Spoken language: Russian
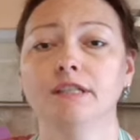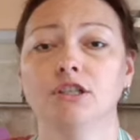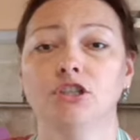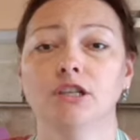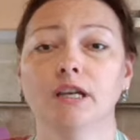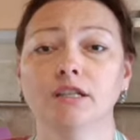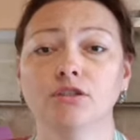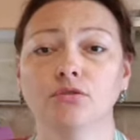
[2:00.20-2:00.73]

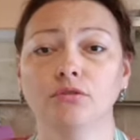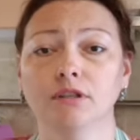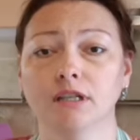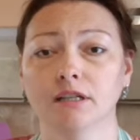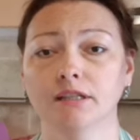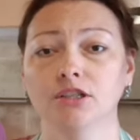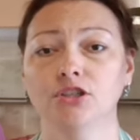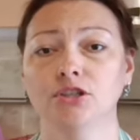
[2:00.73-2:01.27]
сейчас
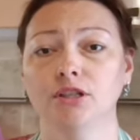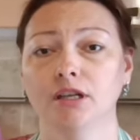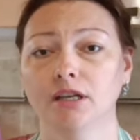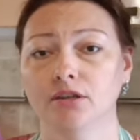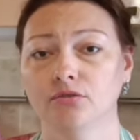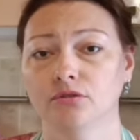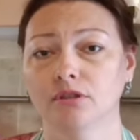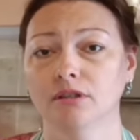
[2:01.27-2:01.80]
только
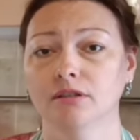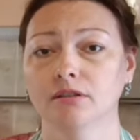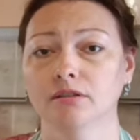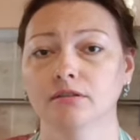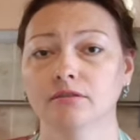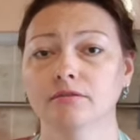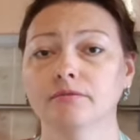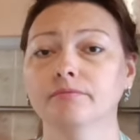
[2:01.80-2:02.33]
начинают
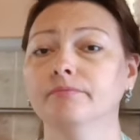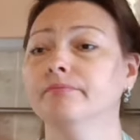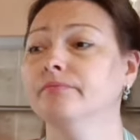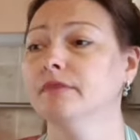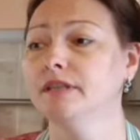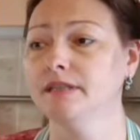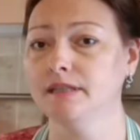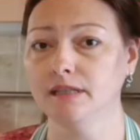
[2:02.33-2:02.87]
э,
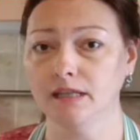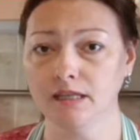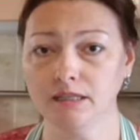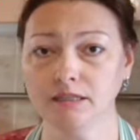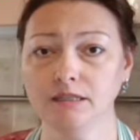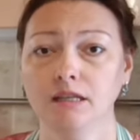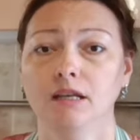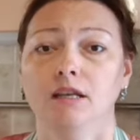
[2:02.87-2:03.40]

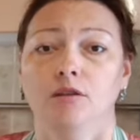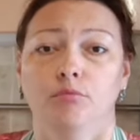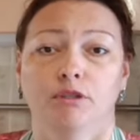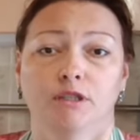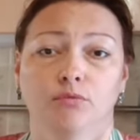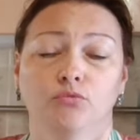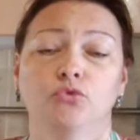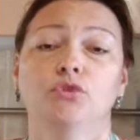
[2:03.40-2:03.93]
сеять,
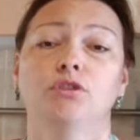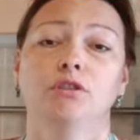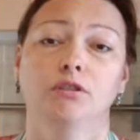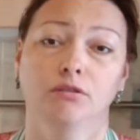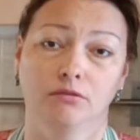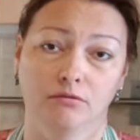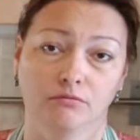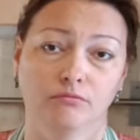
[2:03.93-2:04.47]
потому
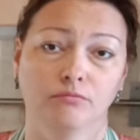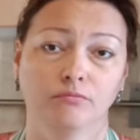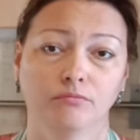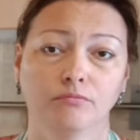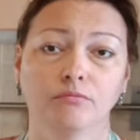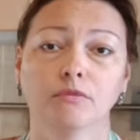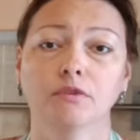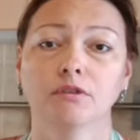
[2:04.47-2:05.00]
что
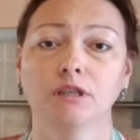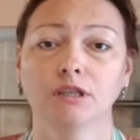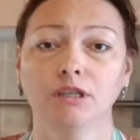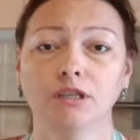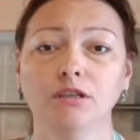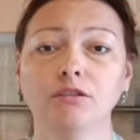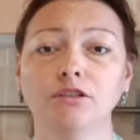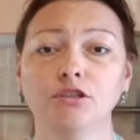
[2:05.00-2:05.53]

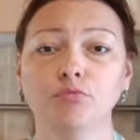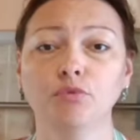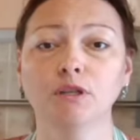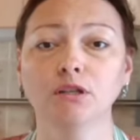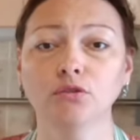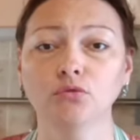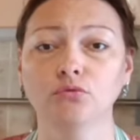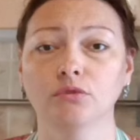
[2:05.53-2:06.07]
такие
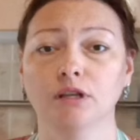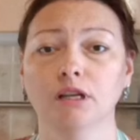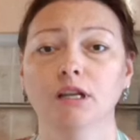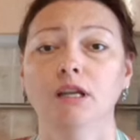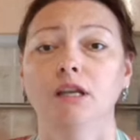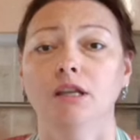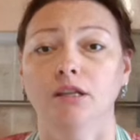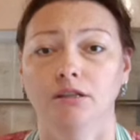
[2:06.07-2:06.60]
температуры.
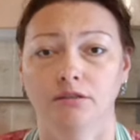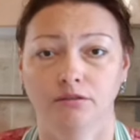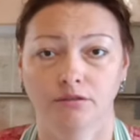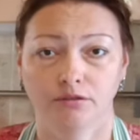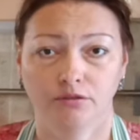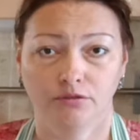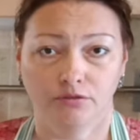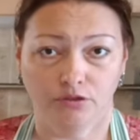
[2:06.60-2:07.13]

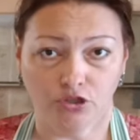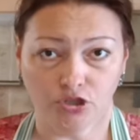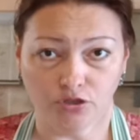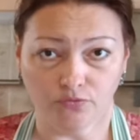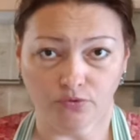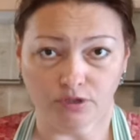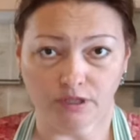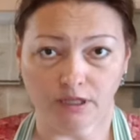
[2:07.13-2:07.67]
Э,
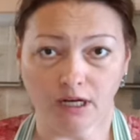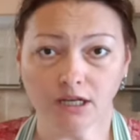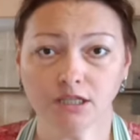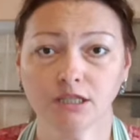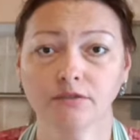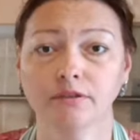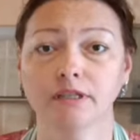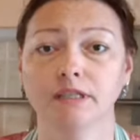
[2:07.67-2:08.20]
ничего
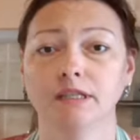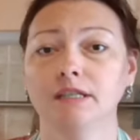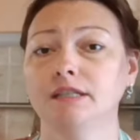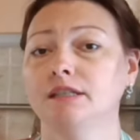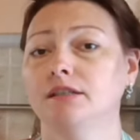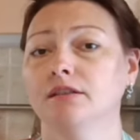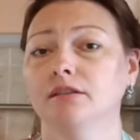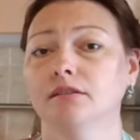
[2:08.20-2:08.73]
страшного,
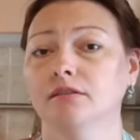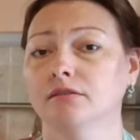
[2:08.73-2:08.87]
есть